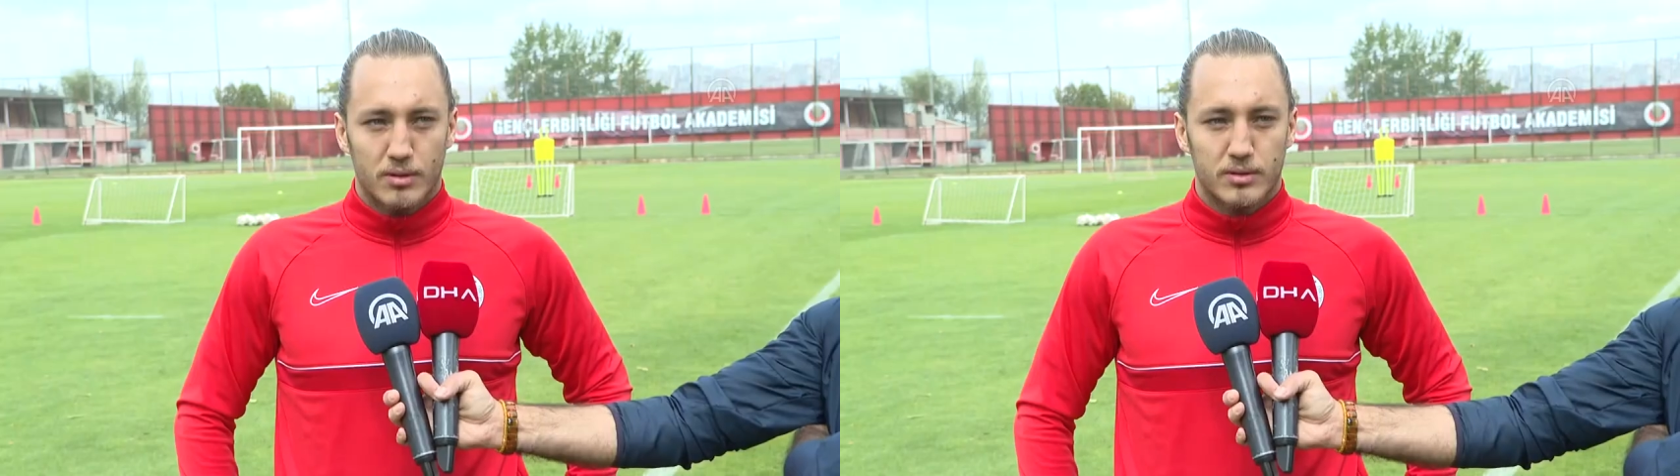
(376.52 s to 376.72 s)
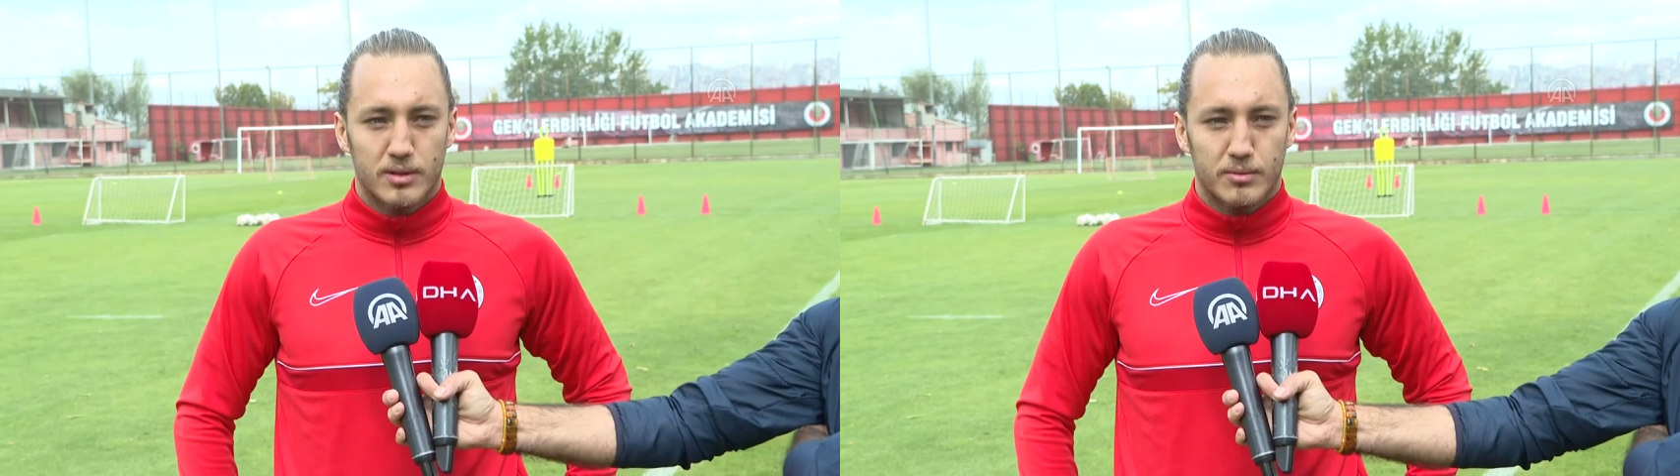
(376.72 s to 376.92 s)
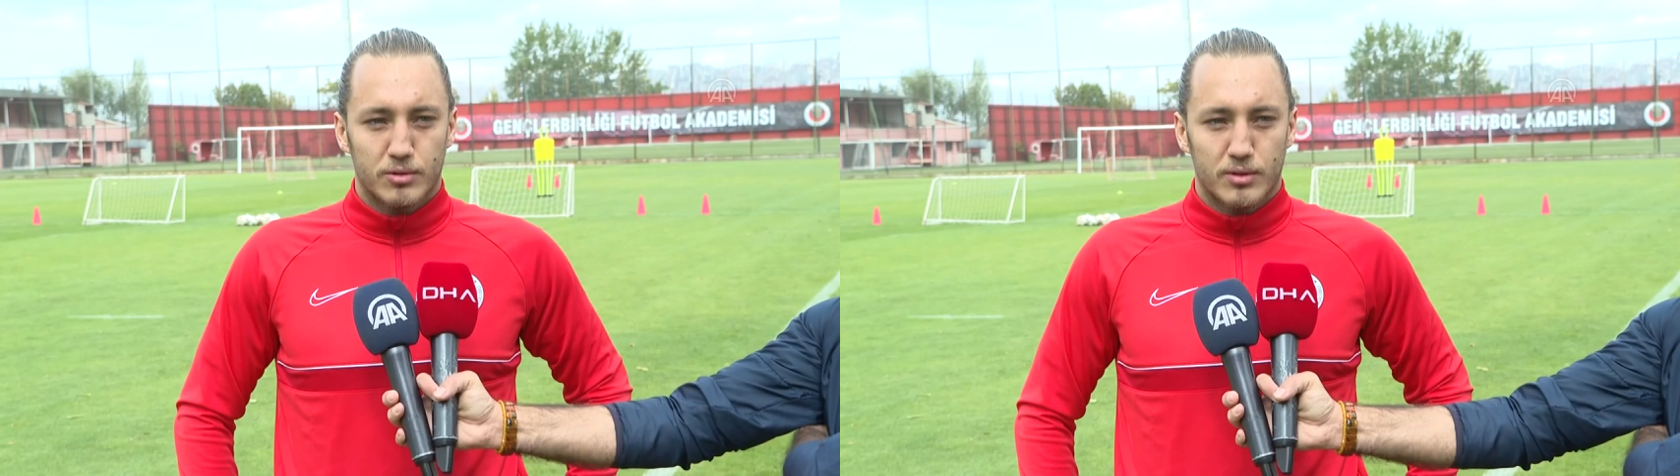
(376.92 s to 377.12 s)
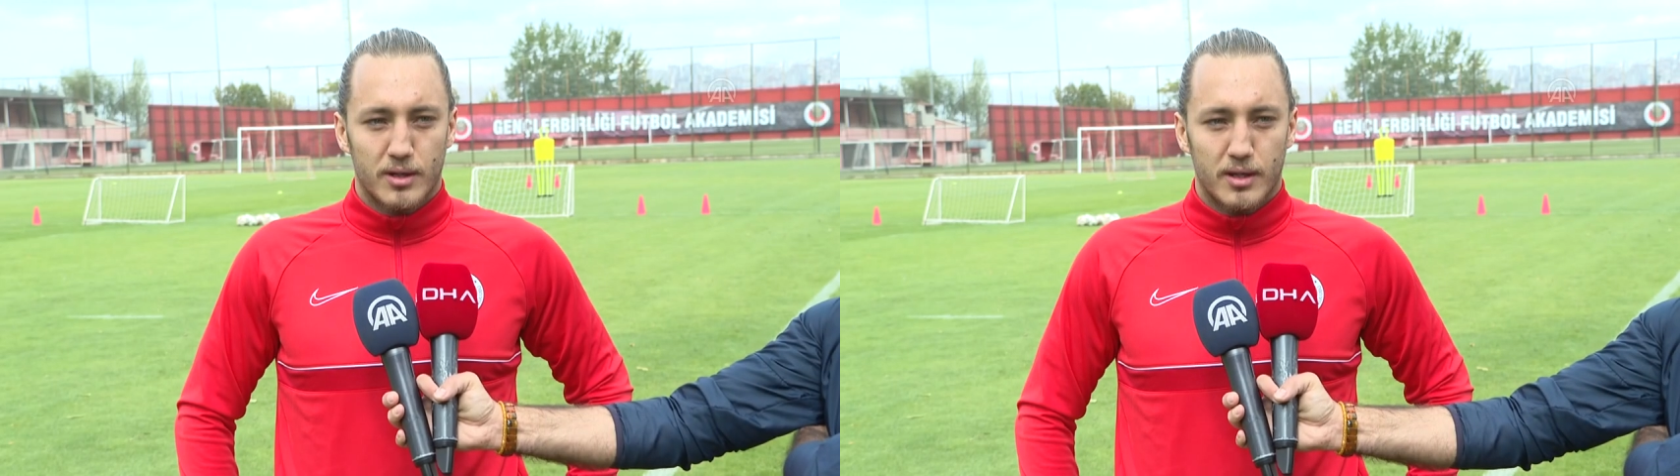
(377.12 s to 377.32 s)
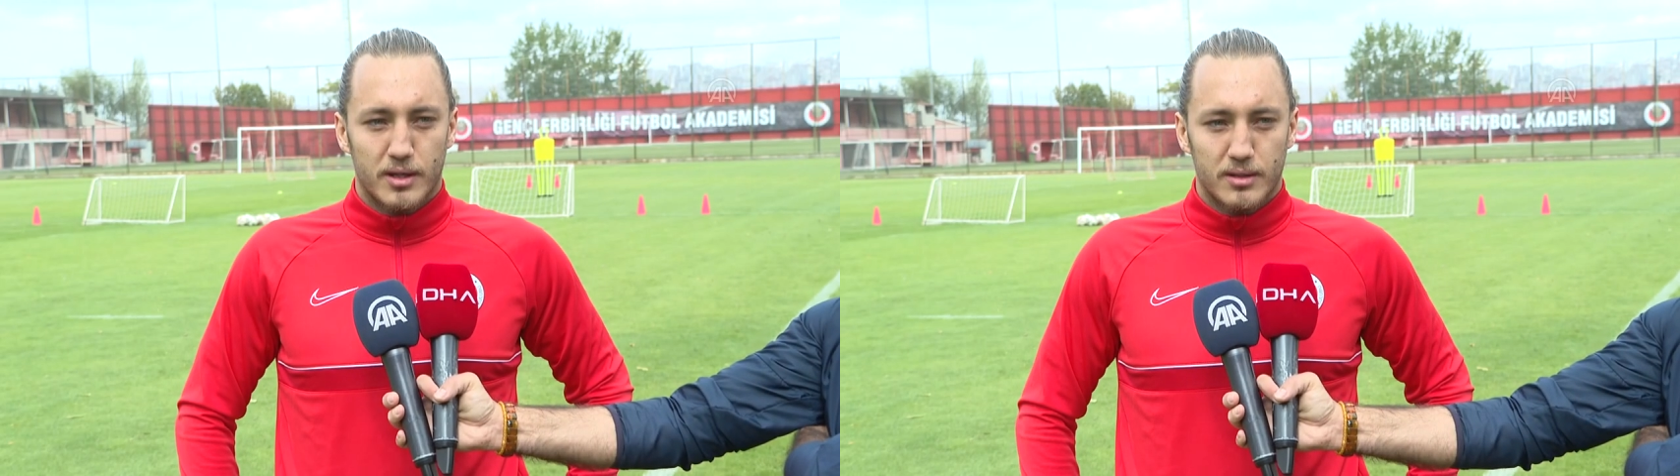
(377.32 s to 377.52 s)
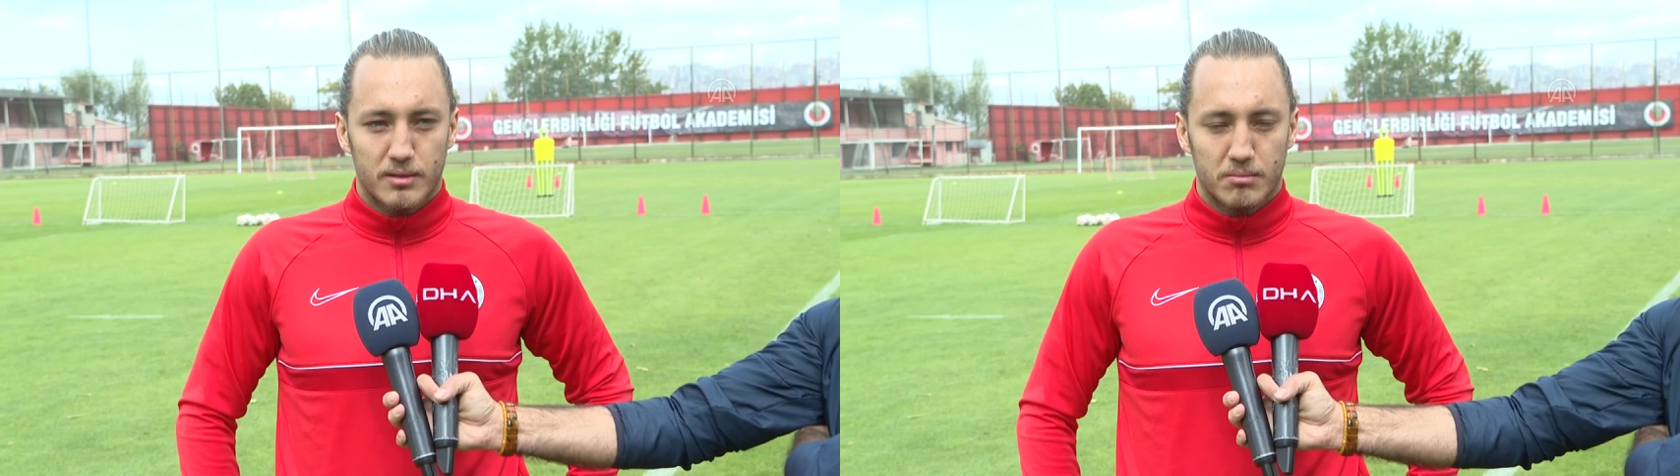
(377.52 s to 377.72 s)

Samsun'da ligin